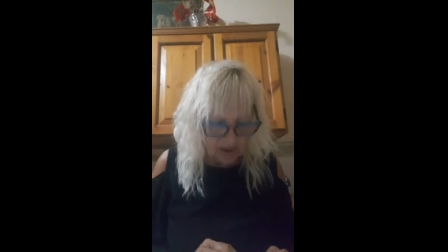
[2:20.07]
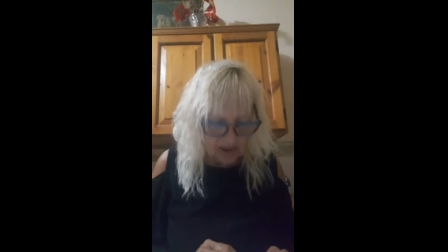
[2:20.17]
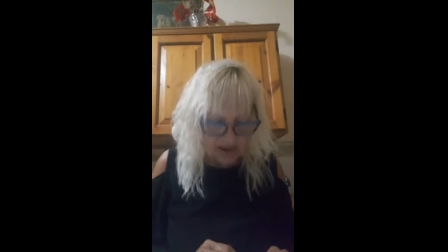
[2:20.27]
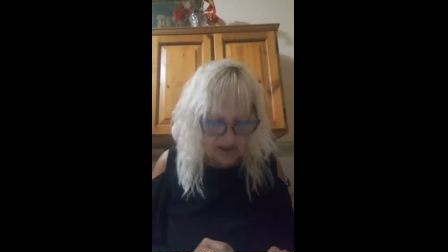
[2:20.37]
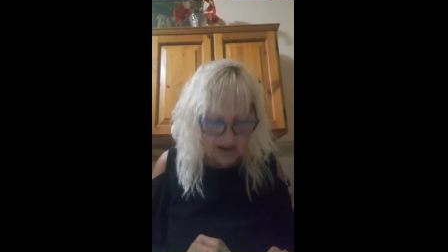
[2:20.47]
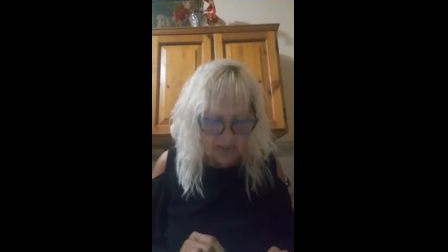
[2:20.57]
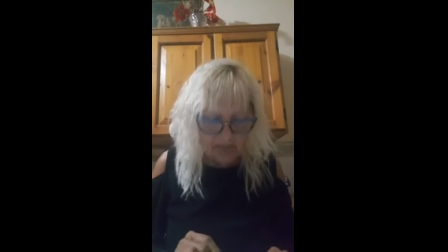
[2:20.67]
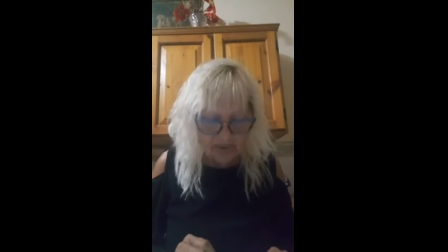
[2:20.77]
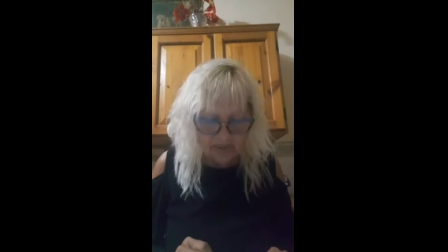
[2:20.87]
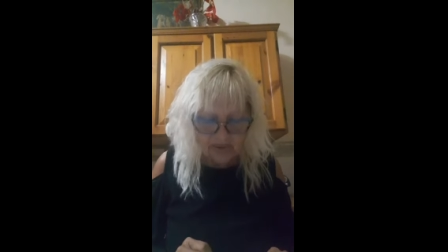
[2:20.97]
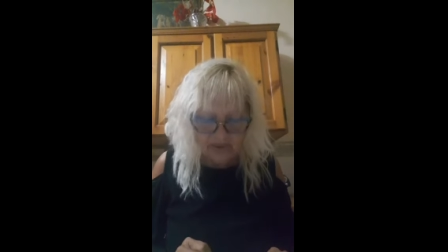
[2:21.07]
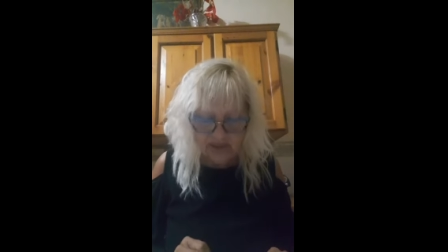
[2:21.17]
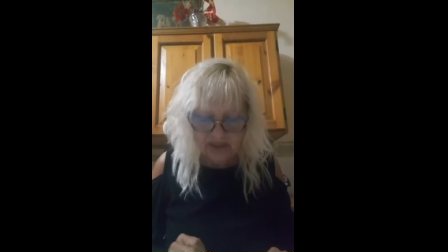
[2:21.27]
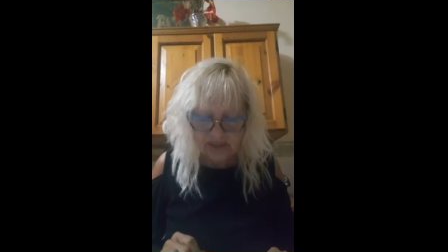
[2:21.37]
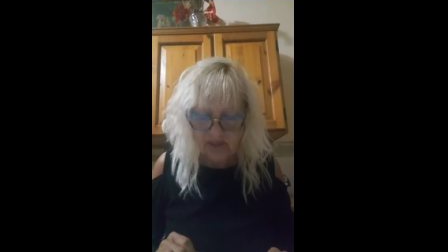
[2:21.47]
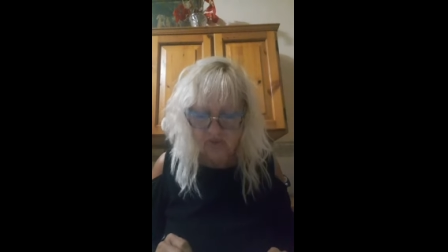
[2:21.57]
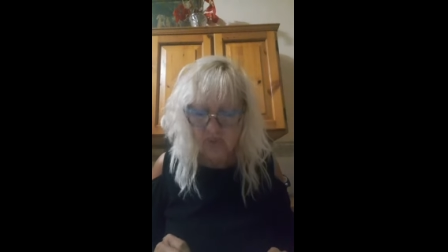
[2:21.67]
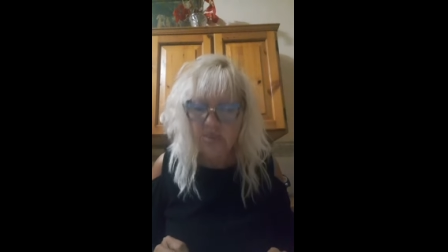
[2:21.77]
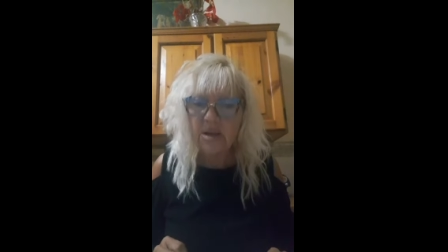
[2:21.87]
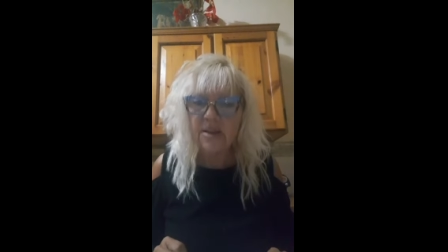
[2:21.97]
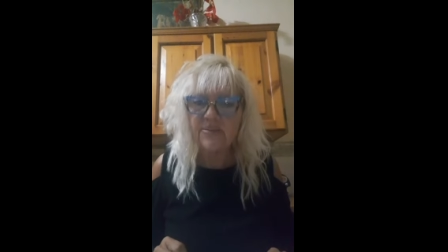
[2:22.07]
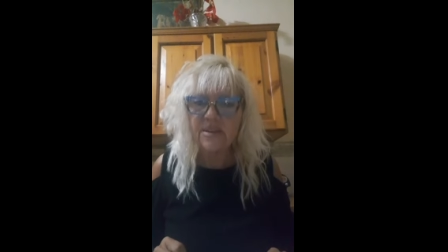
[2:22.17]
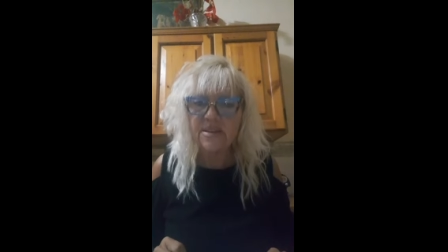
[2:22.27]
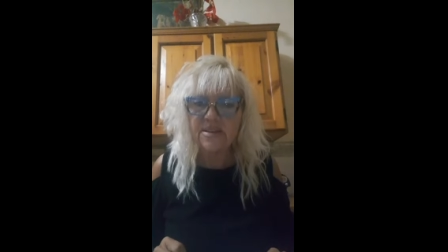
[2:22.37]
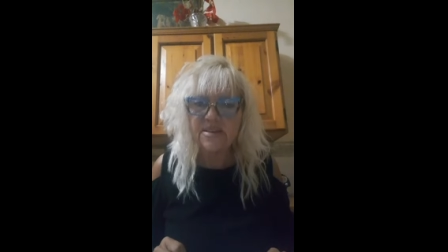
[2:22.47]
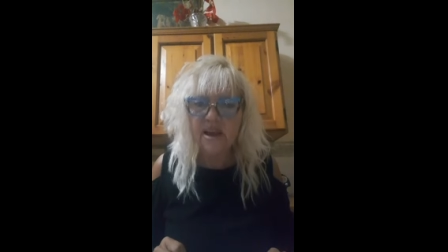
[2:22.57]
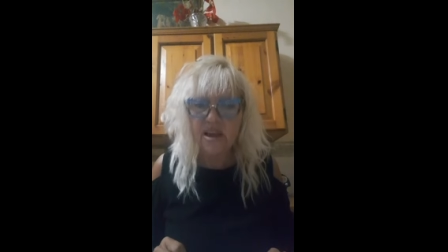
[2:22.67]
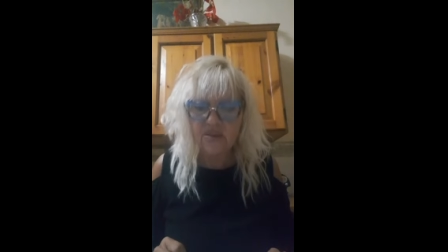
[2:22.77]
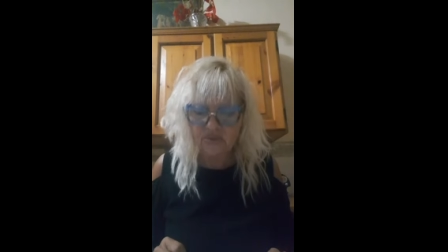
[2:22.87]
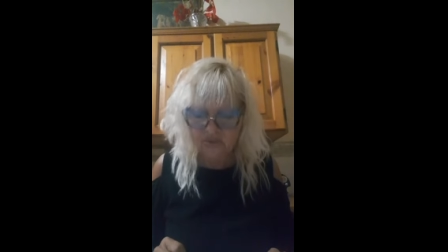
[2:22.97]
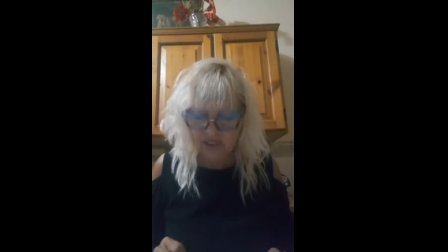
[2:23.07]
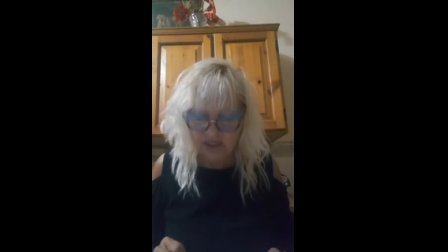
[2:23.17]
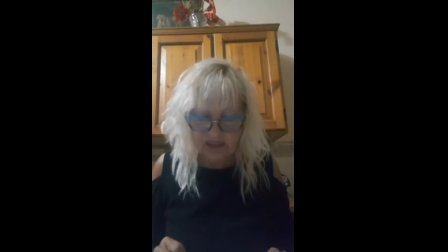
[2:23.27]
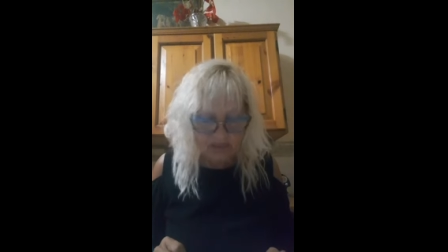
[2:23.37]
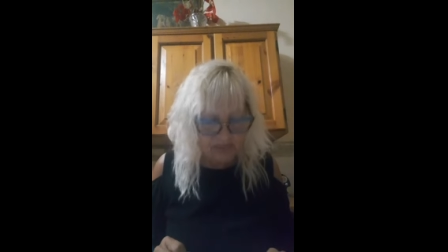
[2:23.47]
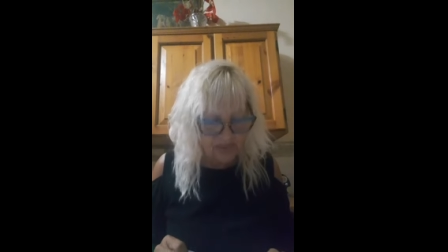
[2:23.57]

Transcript: nella primavera del 2026 infine